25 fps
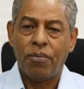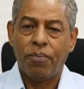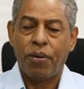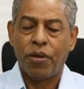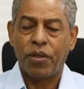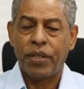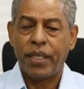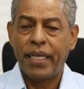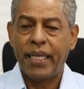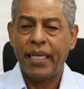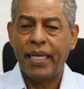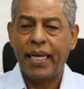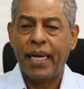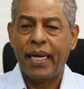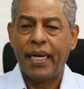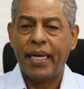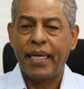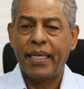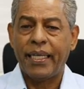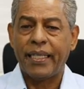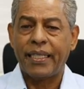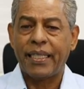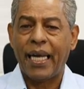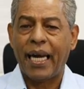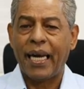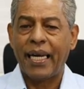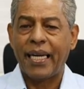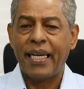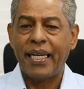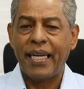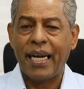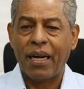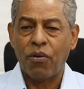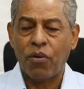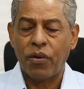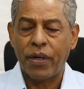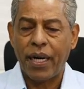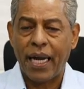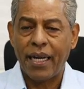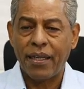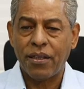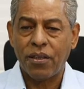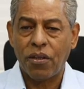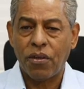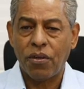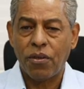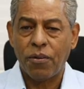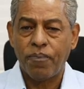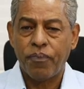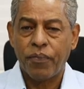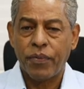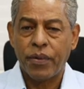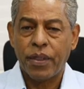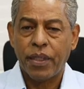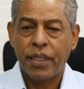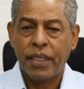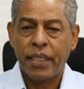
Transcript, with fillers: podría estar inaugurando